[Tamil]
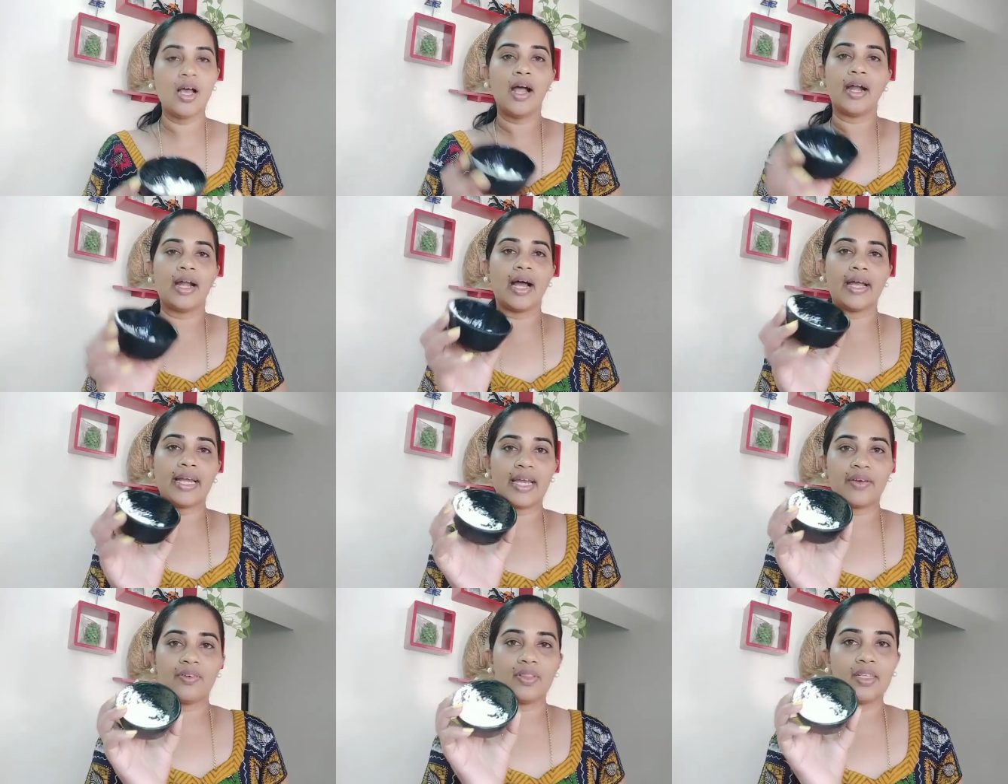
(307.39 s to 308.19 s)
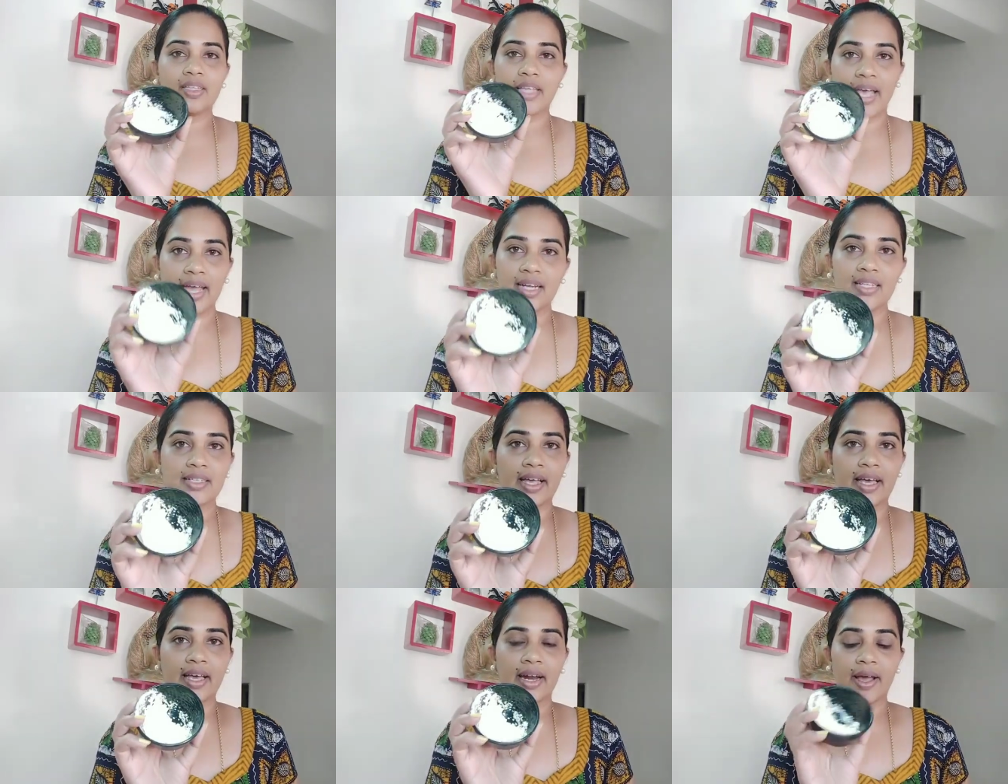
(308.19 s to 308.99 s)
நான் இன்றைக்கி வந்து தேன்
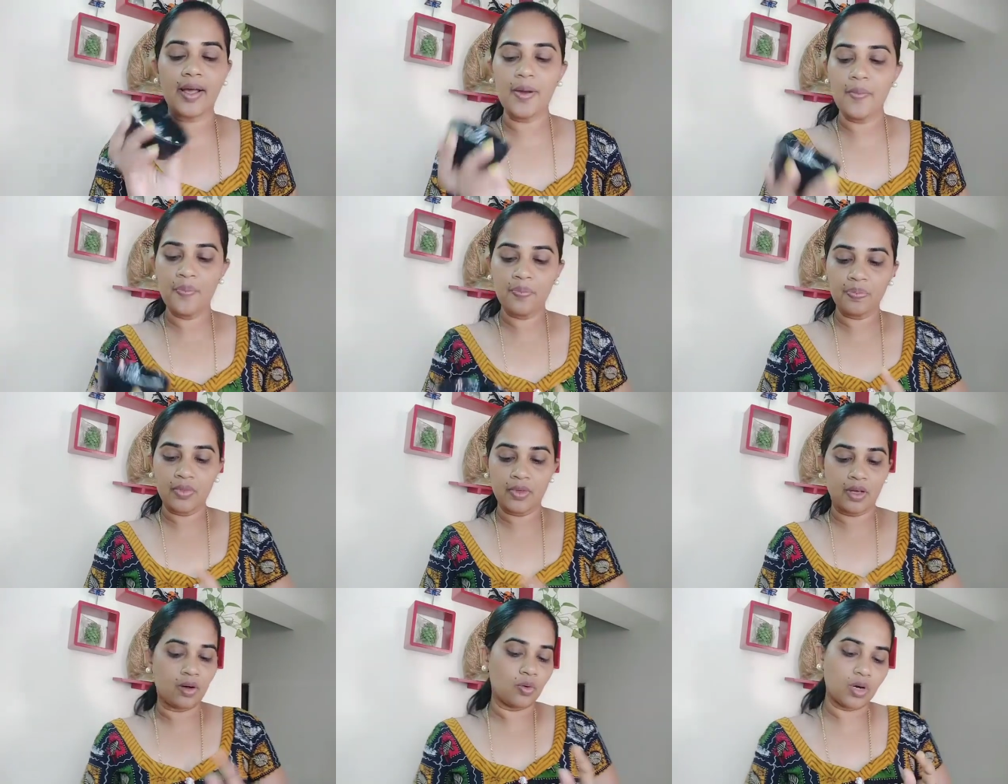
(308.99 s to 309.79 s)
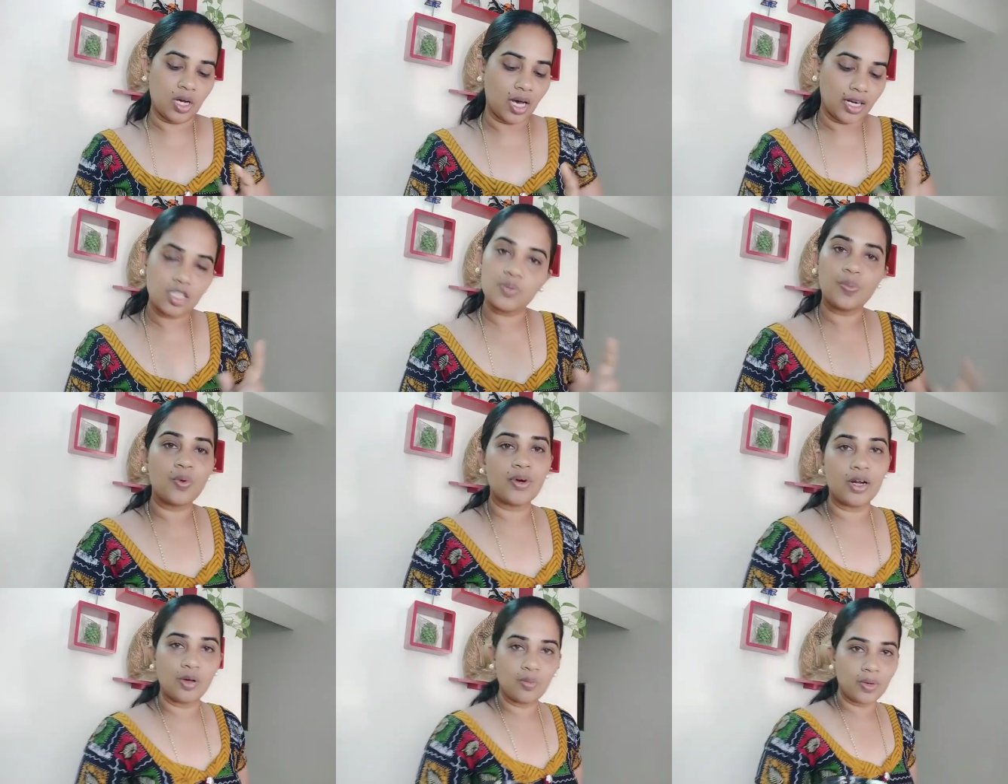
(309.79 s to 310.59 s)
சேர்க்குறேன் ஒரு அரை ஸ்பூன்
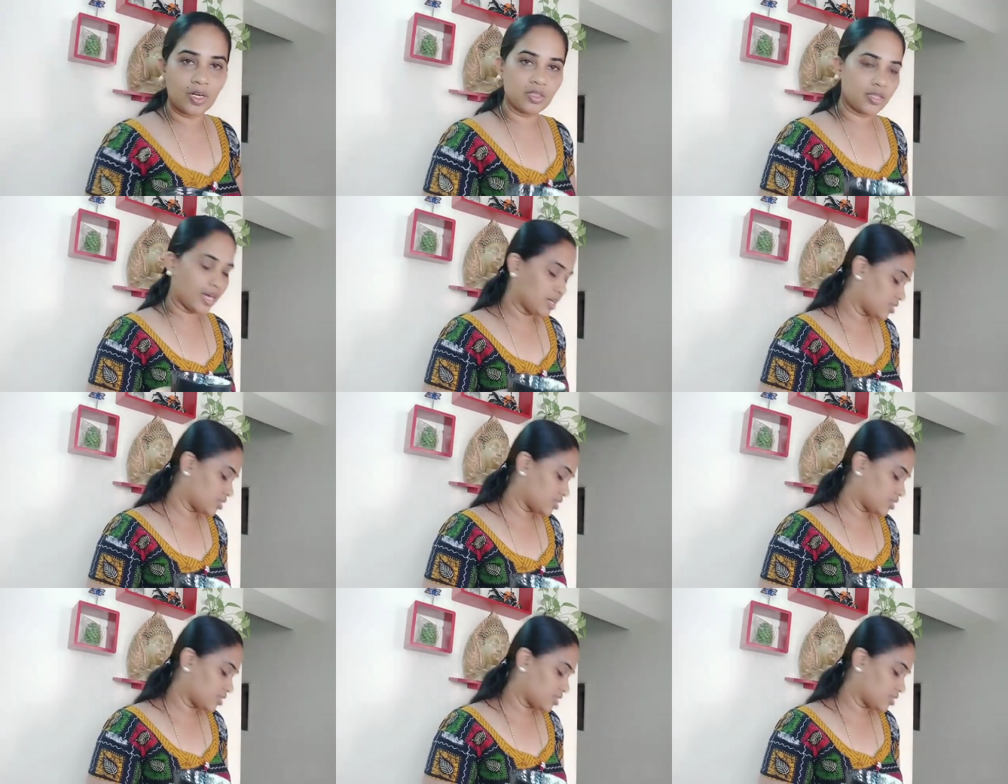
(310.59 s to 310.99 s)
அளவு மட்டும் தேன்